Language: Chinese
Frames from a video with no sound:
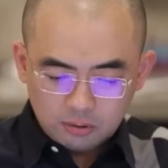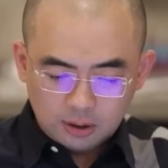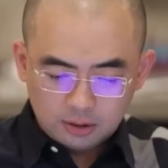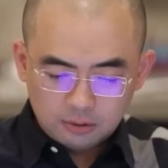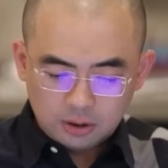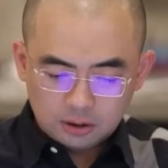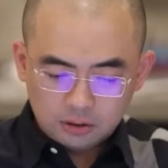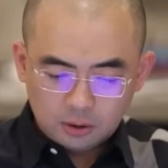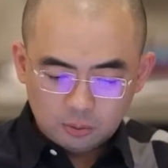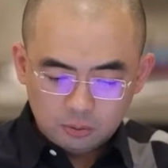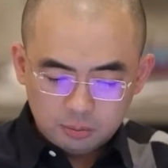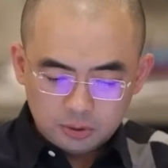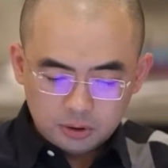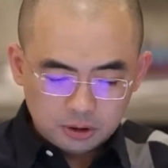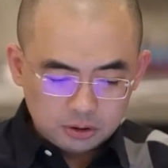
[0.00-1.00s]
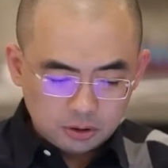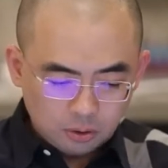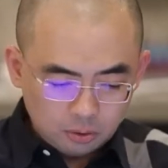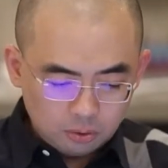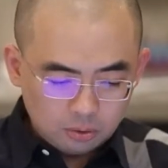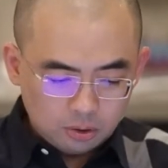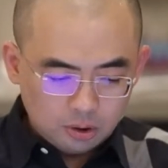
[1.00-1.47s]
残，就感到无比的
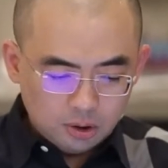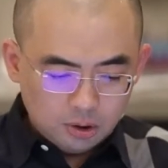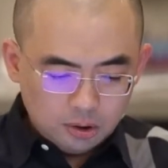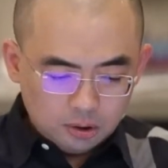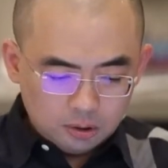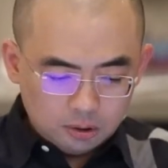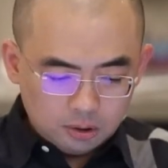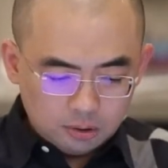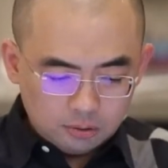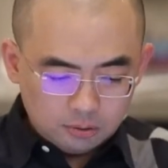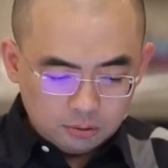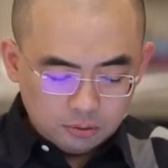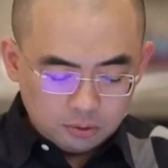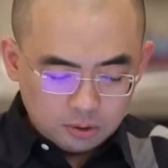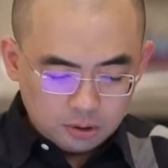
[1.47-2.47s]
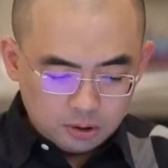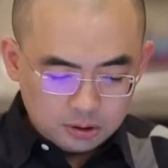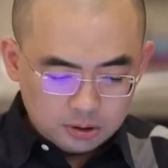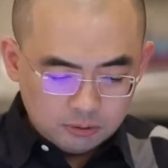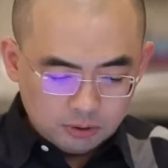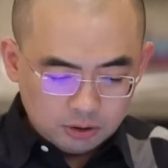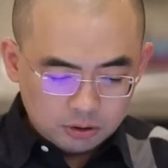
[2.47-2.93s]
焦虑。呃，Stone 哥，
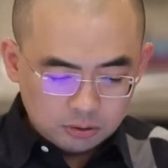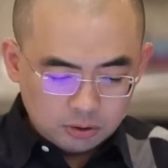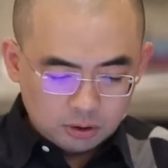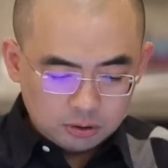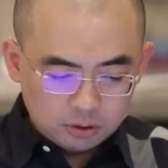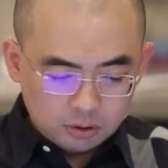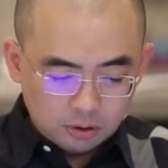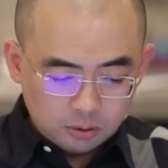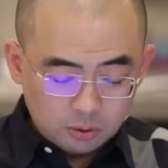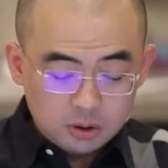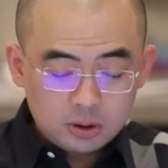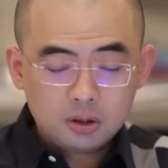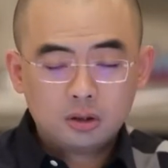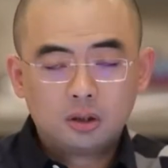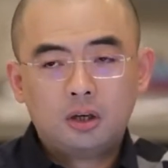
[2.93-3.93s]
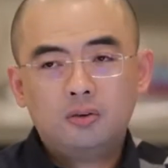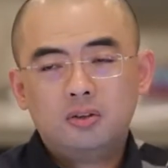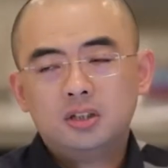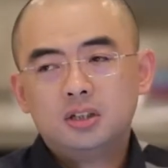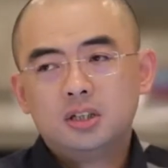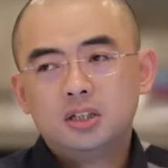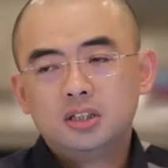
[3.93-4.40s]
希望收到你的回信，给我
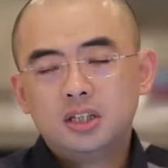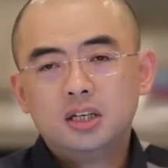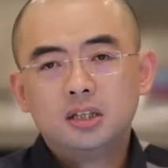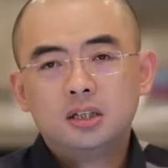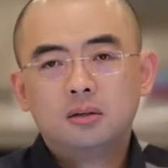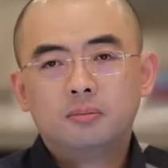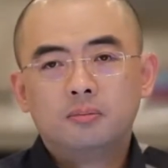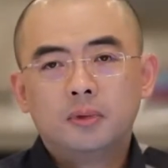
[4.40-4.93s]
一些建议。